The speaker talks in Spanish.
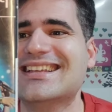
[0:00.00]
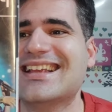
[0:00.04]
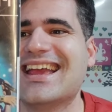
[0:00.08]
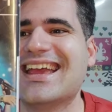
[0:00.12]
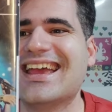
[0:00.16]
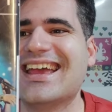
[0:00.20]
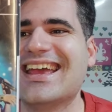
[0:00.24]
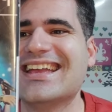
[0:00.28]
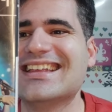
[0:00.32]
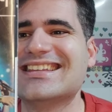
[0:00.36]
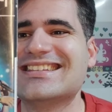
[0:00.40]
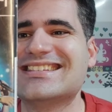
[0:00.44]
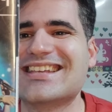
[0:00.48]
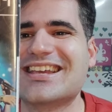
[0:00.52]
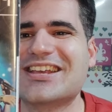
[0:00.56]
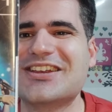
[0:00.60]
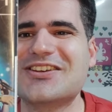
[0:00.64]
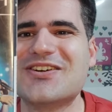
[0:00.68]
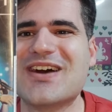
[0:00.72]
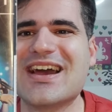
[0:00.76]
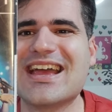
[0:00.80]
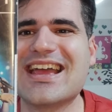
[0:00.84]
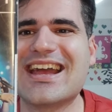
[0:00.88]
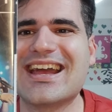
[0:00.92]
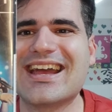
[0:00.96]
Eh, che
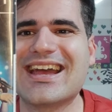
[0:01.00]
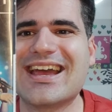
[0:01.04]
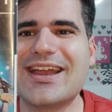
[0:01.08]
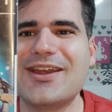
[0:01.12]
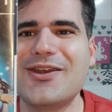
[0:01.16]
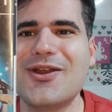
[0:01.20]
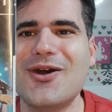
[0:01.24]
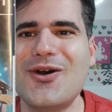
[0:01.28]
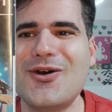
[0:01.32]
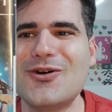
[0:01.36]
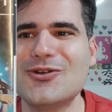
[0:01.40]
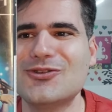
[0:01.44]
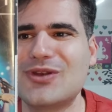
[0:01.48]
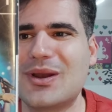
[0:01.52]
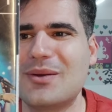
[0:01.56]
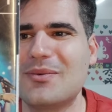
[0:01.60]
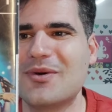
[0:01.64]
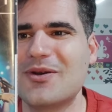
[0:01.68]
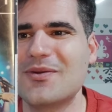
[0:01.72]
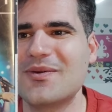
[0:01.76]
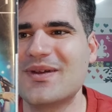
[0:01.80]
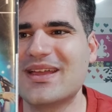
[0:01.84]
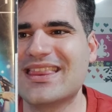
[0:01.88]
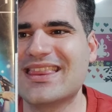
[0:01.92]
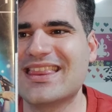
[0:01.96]
no hay Geno, otro
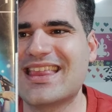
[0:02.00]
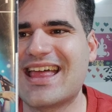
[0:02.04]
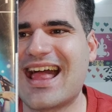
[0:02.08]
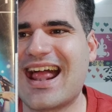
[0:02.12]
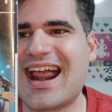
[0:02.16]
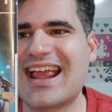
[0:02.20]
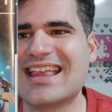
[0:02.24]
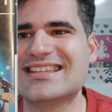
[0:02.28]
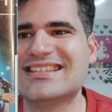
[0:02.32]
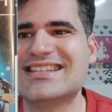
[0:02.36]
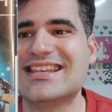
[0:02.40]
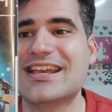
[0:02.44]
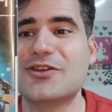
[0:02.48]
amor vendrá.